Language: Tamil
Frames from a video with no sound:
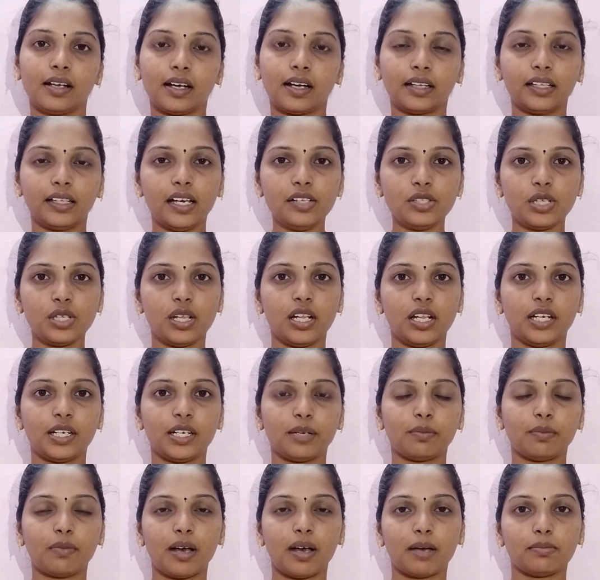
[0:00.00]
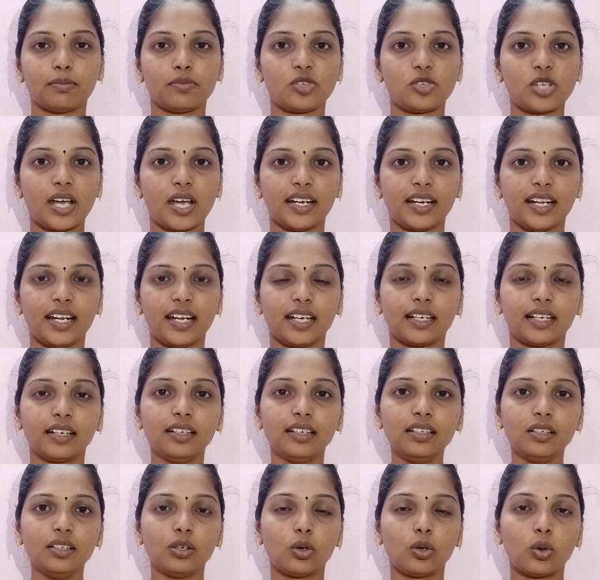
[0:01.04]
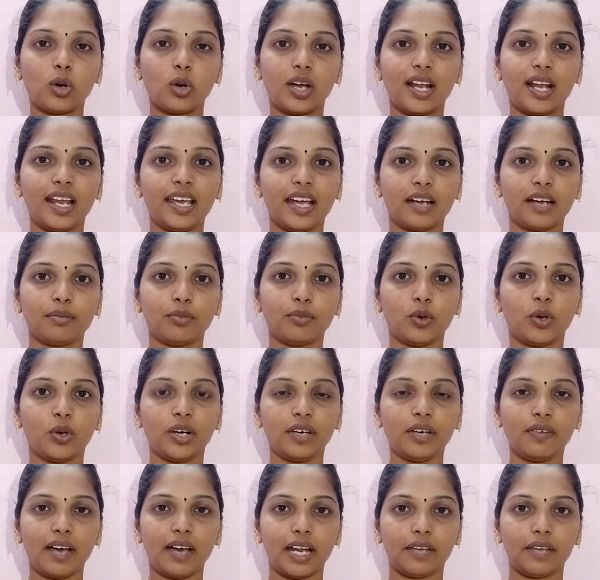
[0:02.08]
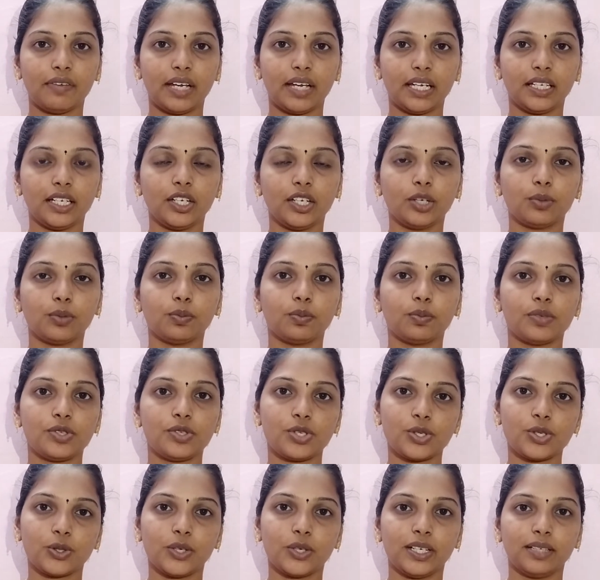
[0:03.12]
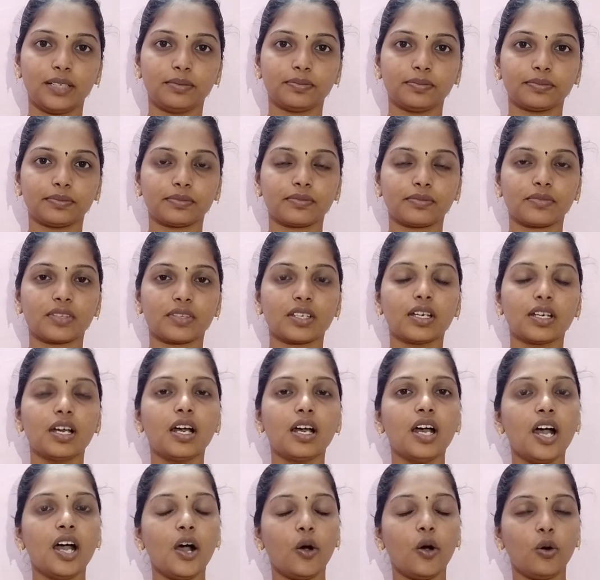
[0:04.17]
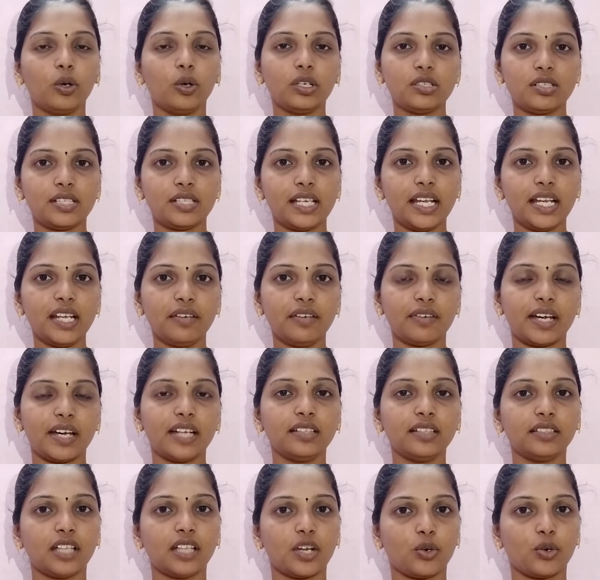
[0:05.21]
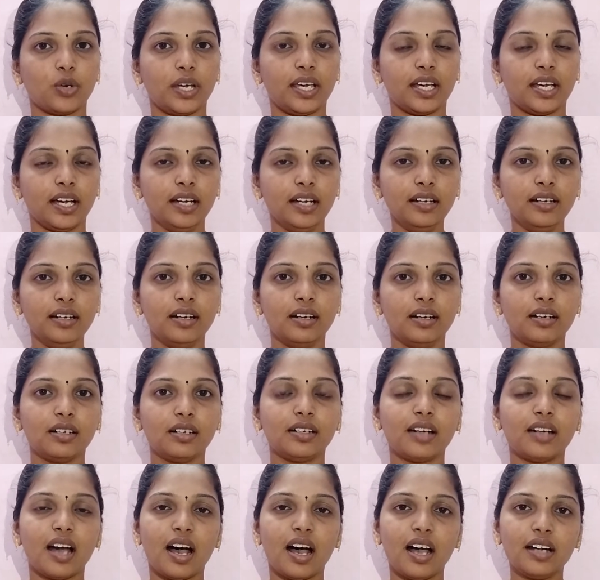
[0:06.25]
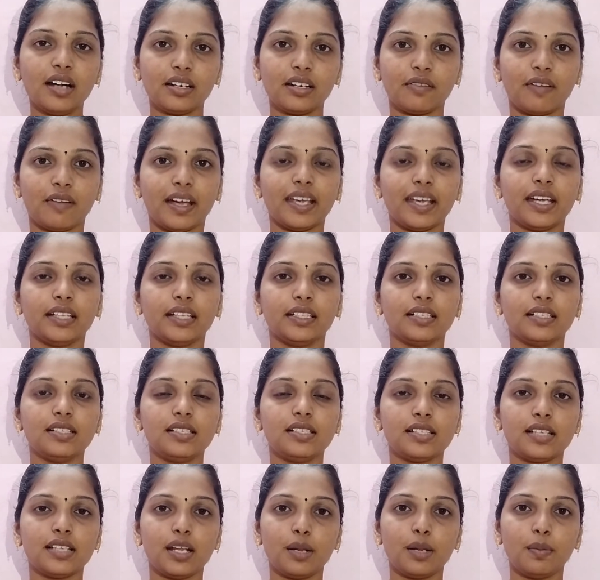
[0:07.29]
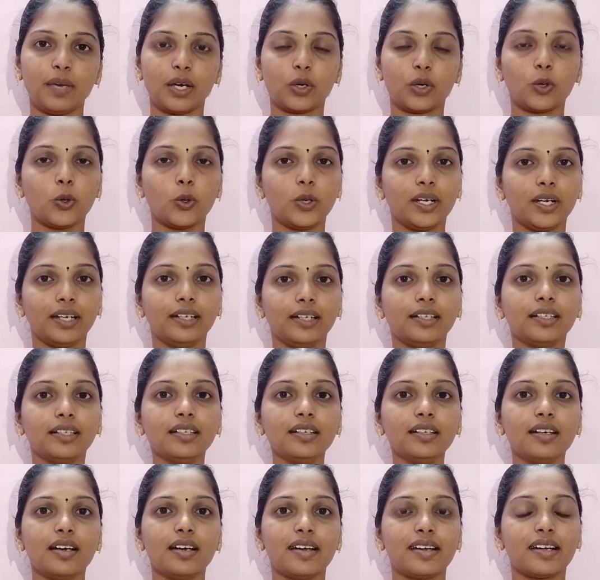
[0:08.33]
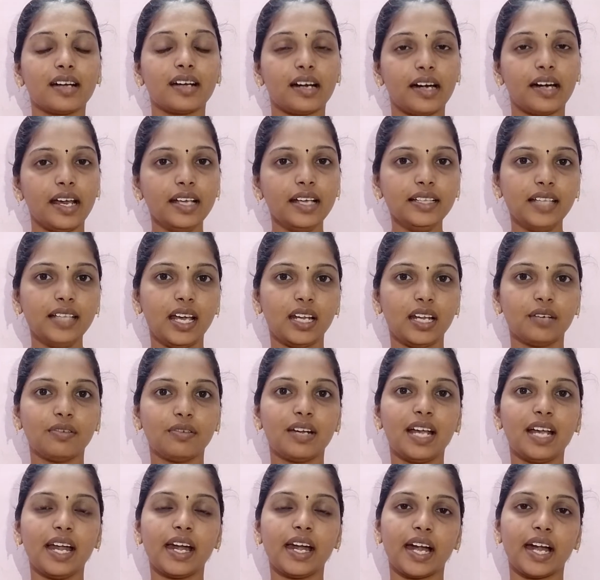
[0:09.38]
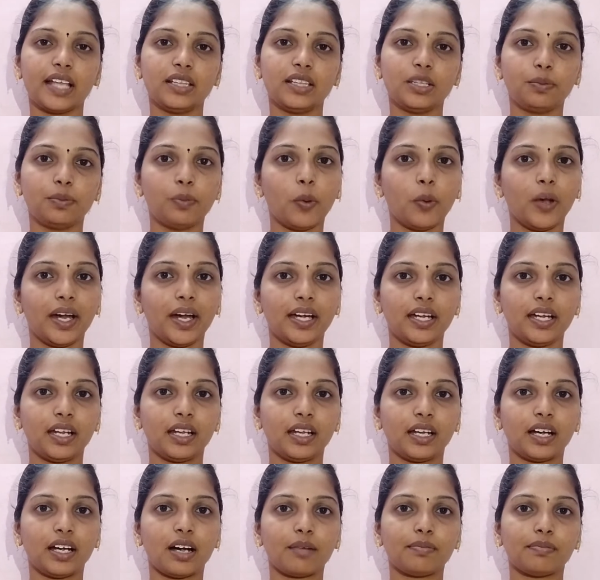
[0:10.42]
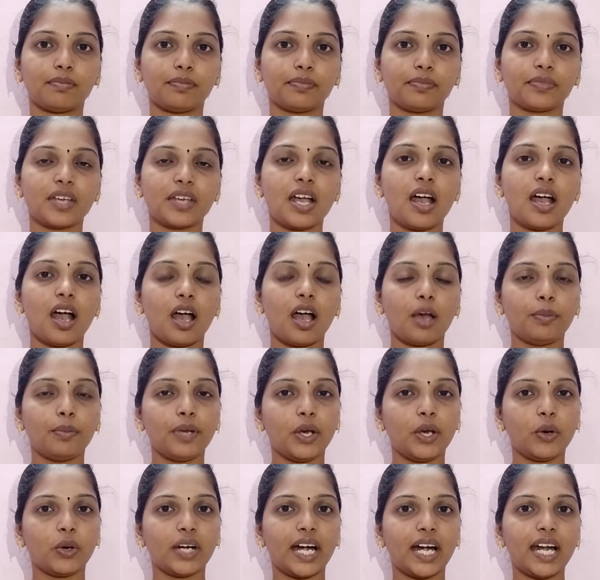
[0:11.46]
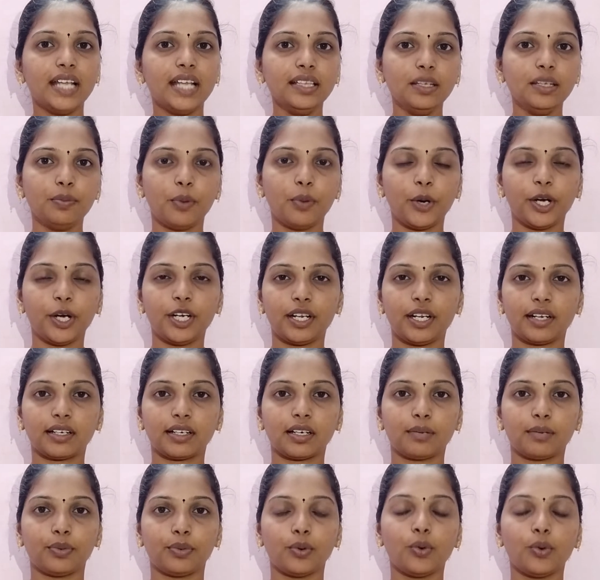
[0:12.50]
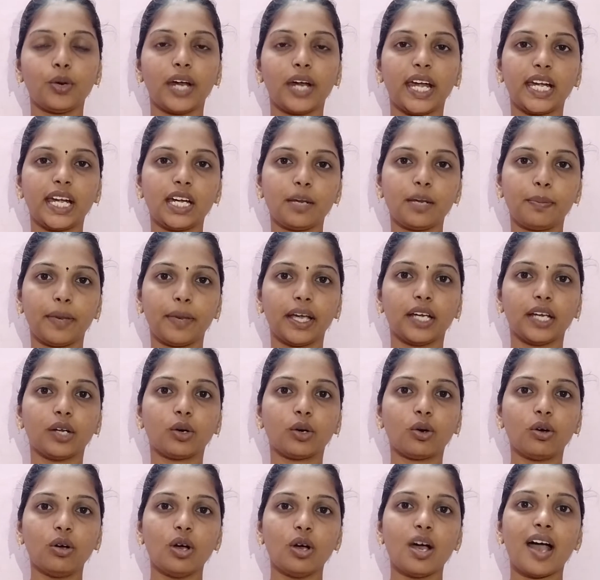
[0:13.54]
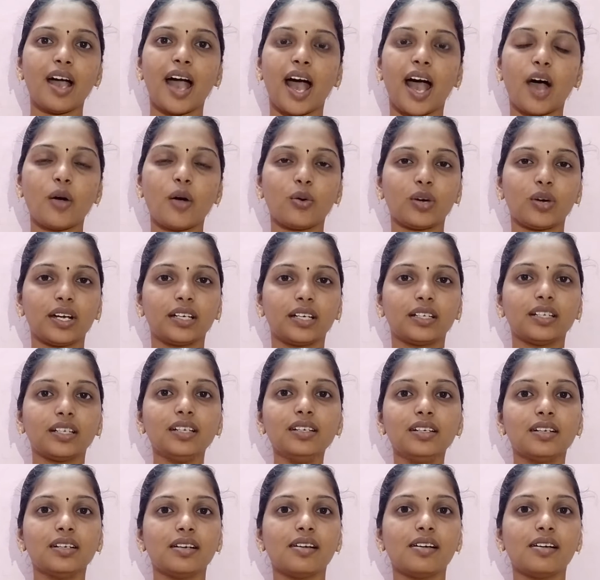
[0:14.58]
கதை சொல்லட்டுமா சேனலுக்கு உங்களை அன்போடு வரவேற்கிறோம் ஸ்டோரி ஒரு சிறுவன் தன்னுடைய நான்கு வயது சிறுமியை கூட்டிகிட்டு கடை தெருவில் நடந்து போயிட்டுருக்கான் அப்படி அவங்க நடந்து போயிட்டுருக்கப்போ ரெண்டு பேரும் அவங்களுக்கு